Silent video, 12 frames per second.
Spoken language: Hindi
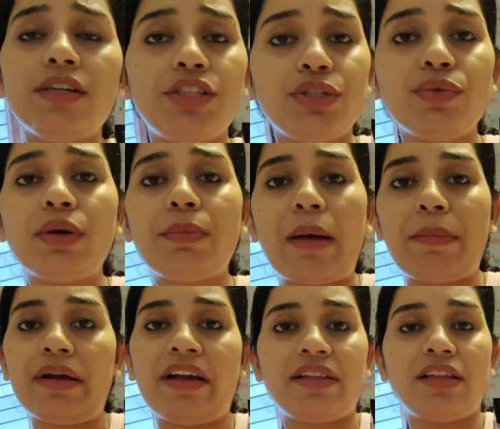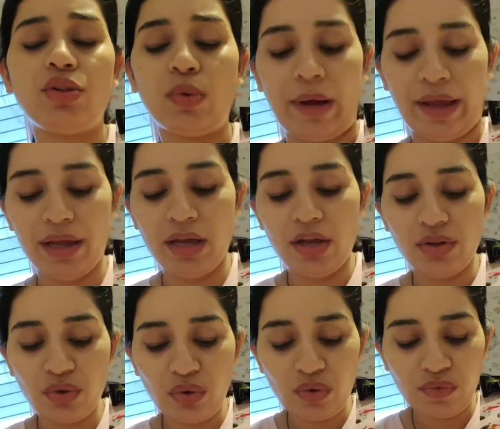चिकू के पापा गए थे दुबई
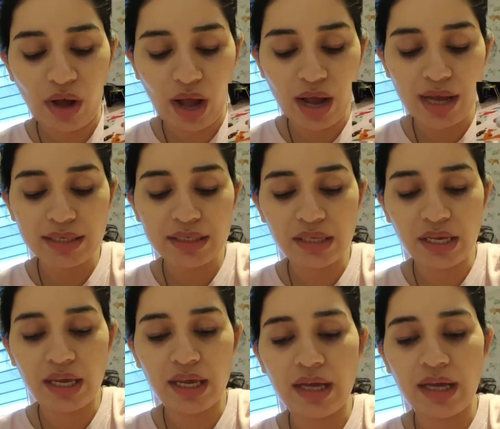तो वहां से